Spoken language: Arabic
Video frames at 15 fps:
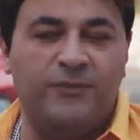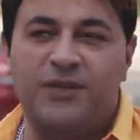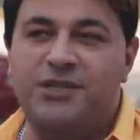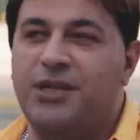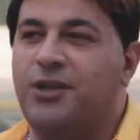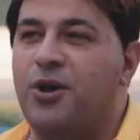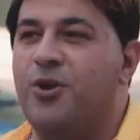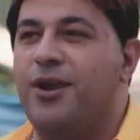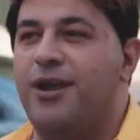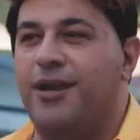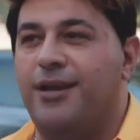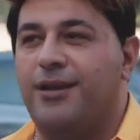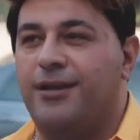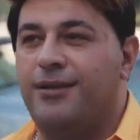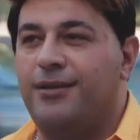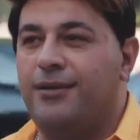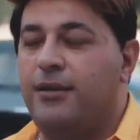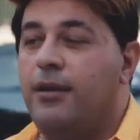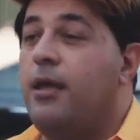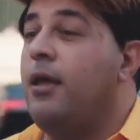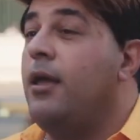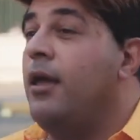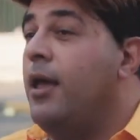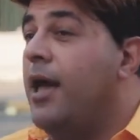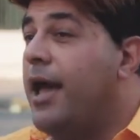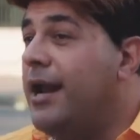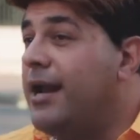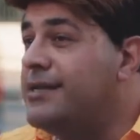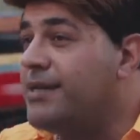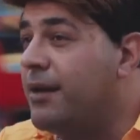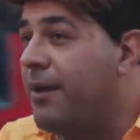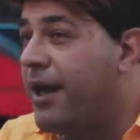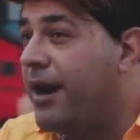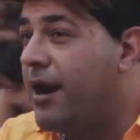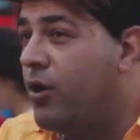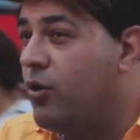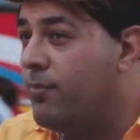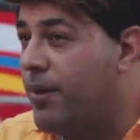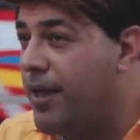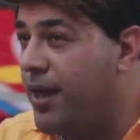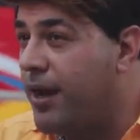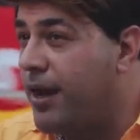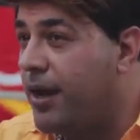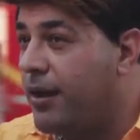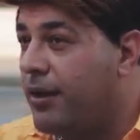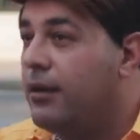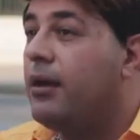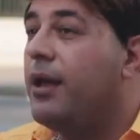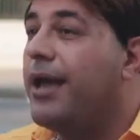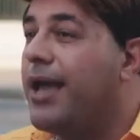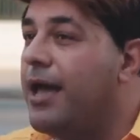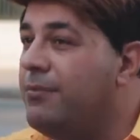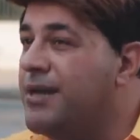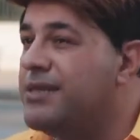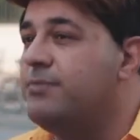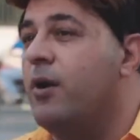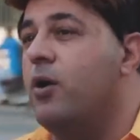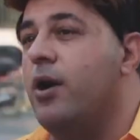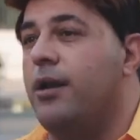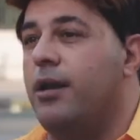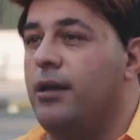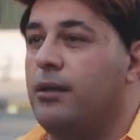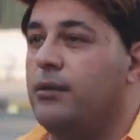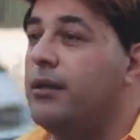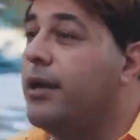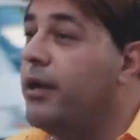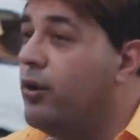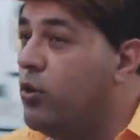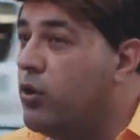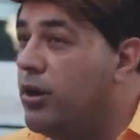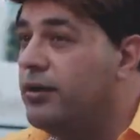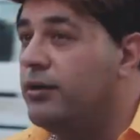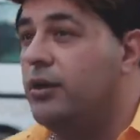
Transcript: نسيت اقول لك انا لسه معرقه امبارح خمس بواكي ده غير اجره